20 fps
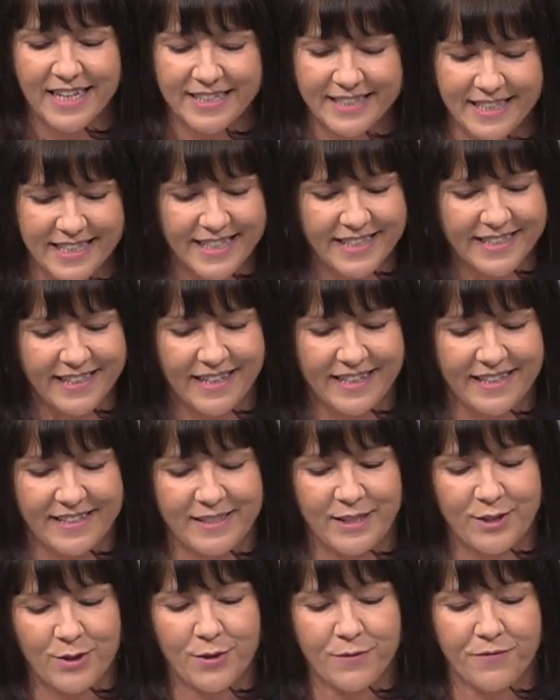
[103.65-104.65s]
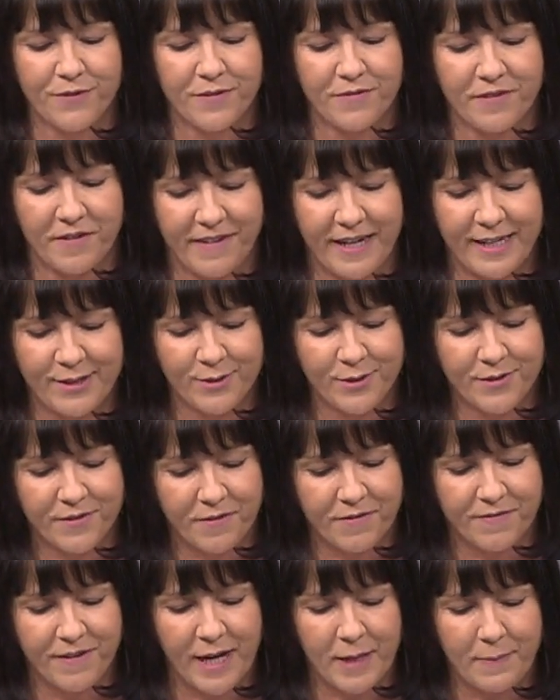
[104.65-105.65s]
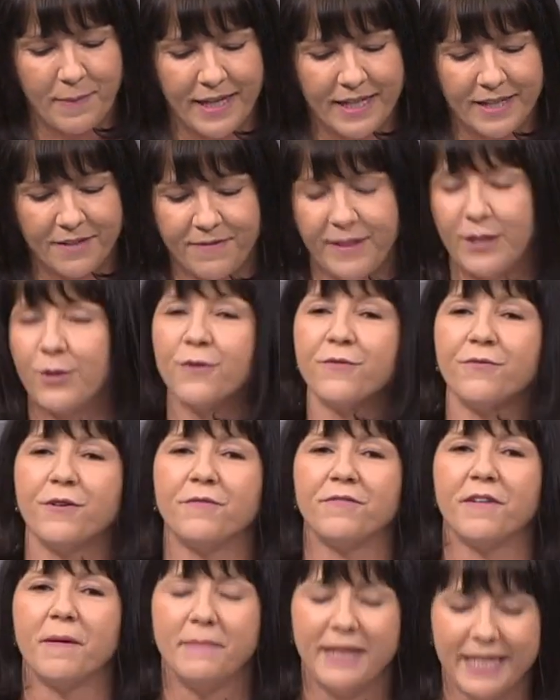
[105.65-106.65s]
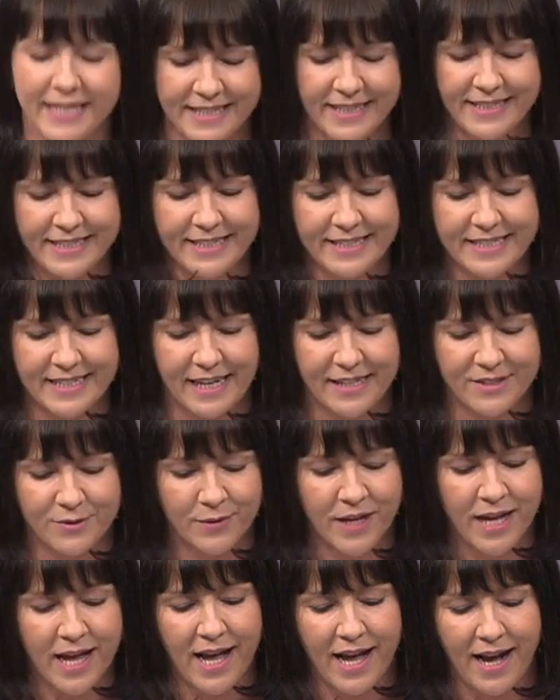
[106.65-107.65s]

Digitalisierung von Verwaltungsverfahren bei Gewährung von Familiendienstleistungen.